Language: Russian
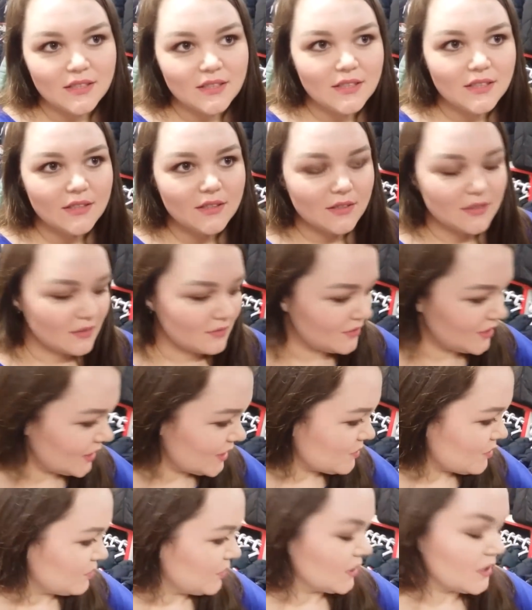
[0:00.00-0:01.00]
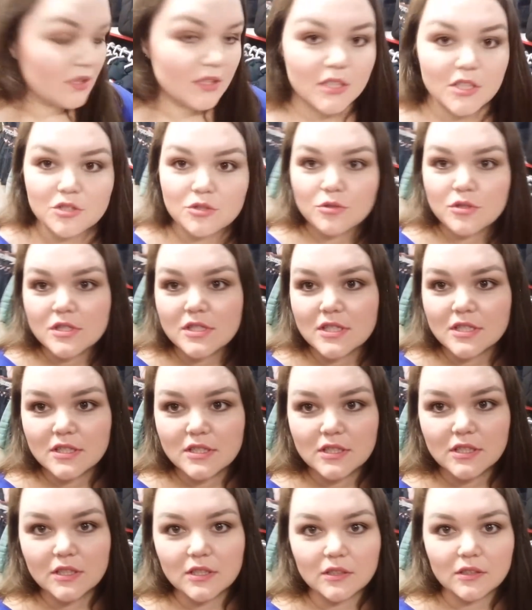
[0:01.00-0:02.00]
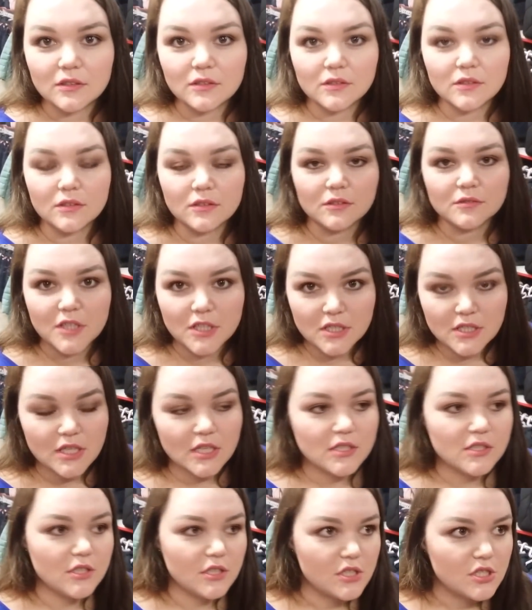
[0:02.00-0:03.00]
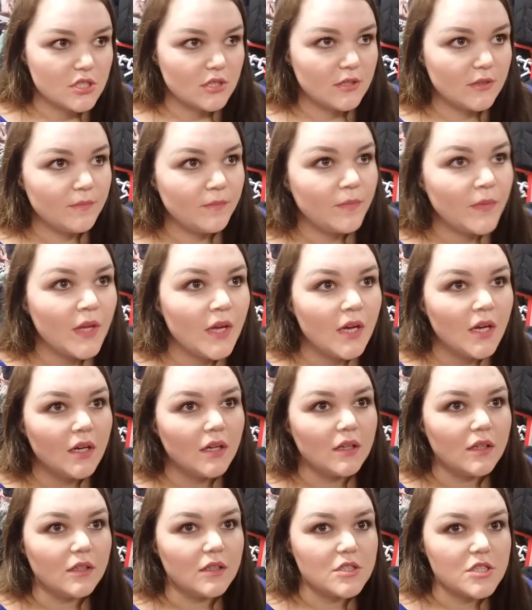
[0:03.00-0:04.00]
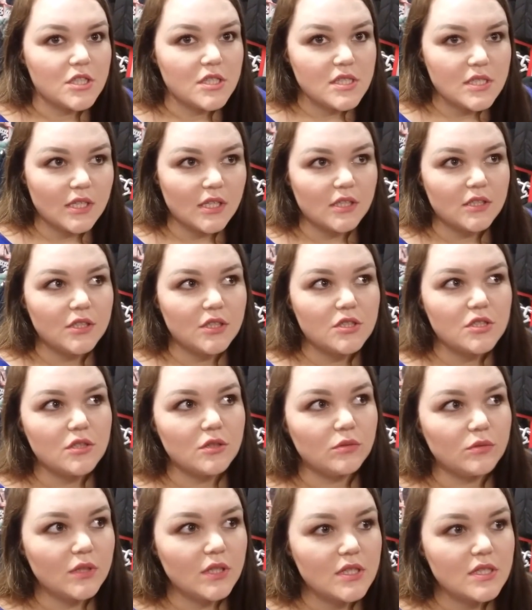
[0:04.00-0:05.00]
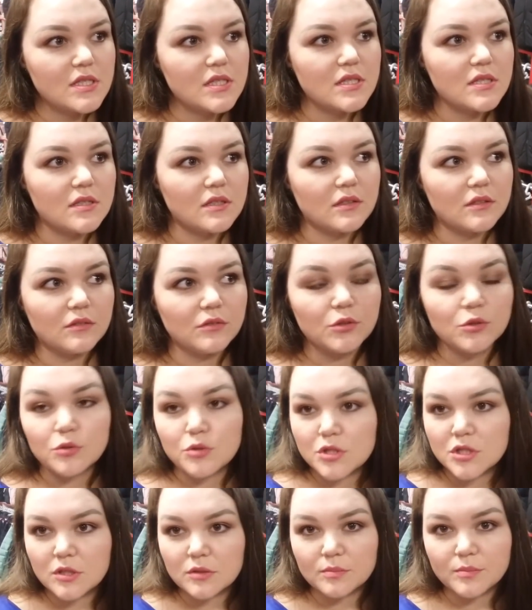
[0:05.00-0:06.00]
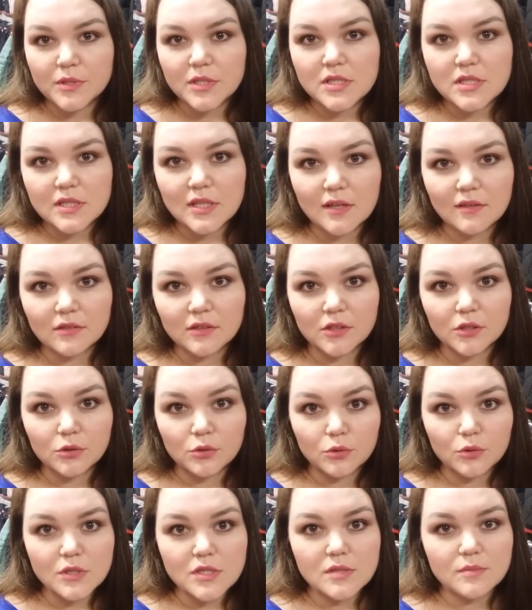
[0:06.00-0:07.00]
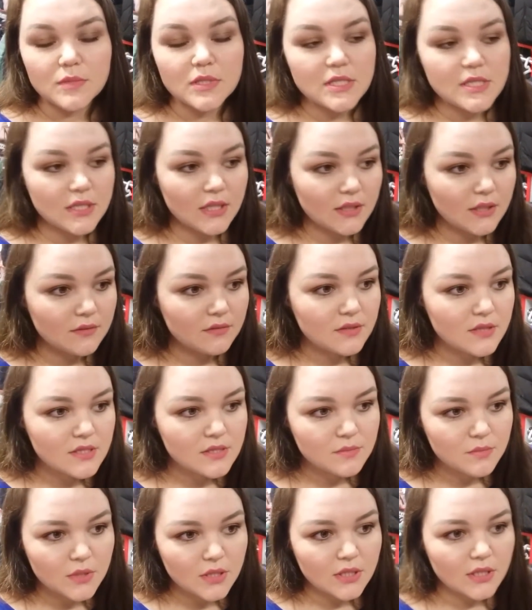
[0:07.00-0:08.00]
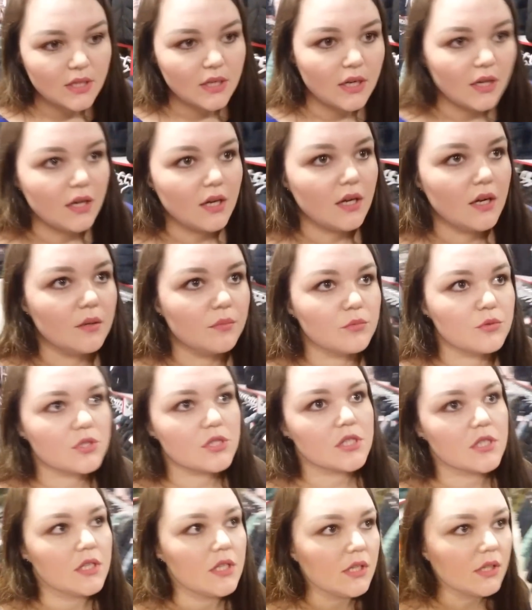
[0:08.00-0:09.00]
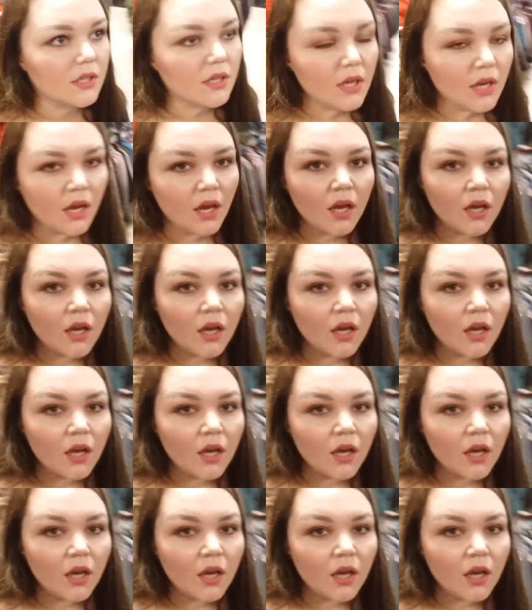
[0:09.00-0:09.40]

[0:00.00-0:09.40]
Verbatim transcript: и в данный момент нахожусь среди э, верхней одежды. Э, женская одежда у нас э, верхушки представлены до 70 размера, а мужские